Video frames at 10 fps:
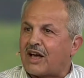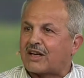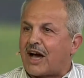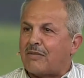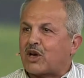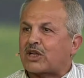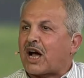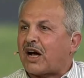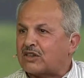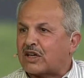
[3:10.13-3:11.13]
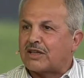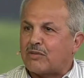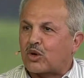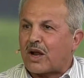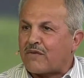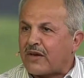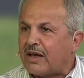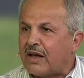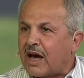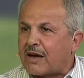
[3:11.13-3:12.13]
كأمر كخطر ديموغرافي
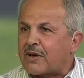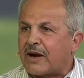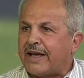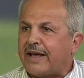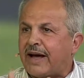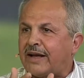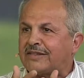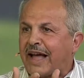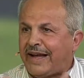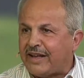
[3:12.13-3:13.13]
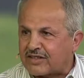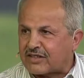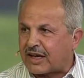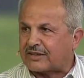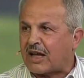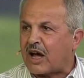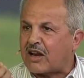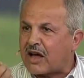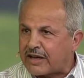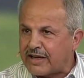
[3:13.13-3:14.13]
هذا برأيي تعيس حتى
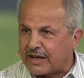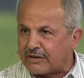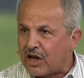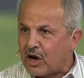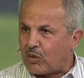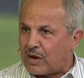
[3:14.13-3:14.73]
أخلاقيا نعم.